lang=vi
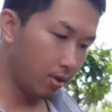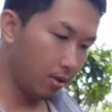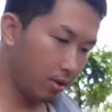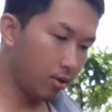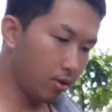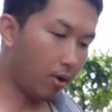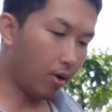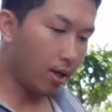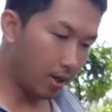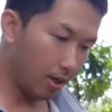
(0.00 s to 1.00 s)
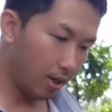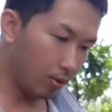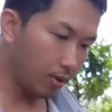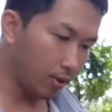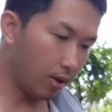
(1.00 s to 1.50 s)
cứ có gió là
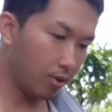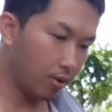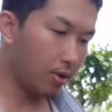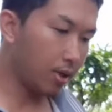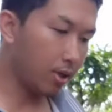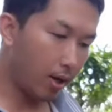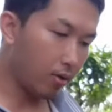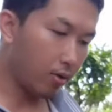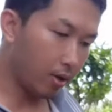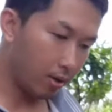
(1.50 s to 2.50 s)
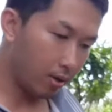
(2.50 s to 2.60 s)
tung diều cho các bạn coi.